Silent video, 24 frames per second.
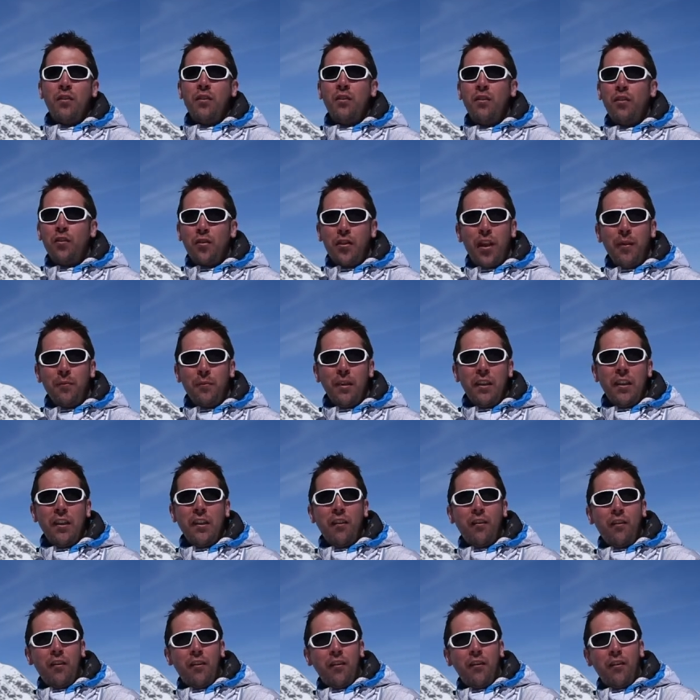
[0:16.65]
entre
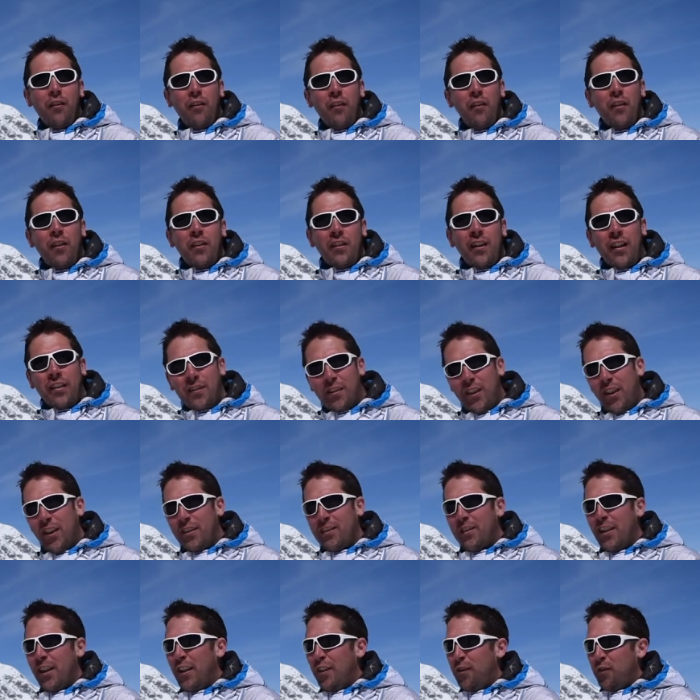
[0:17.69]
amis grâce à
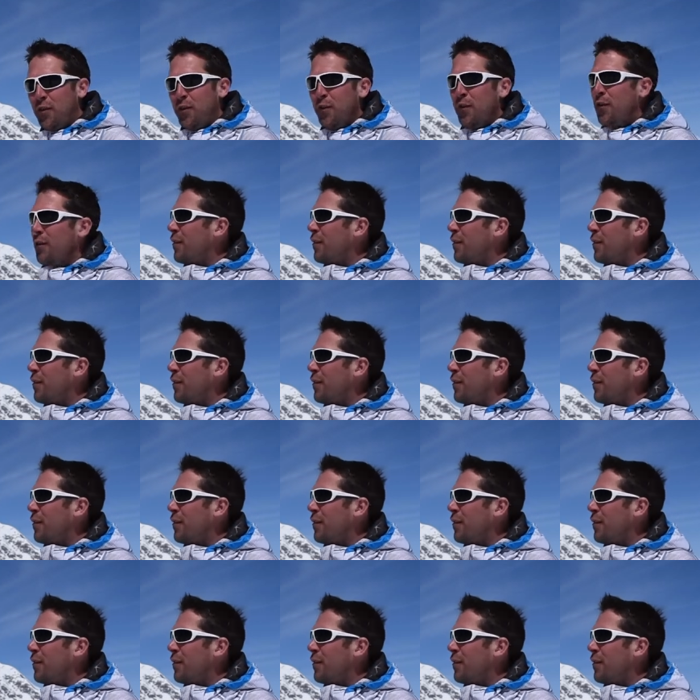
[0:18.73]
RTL2.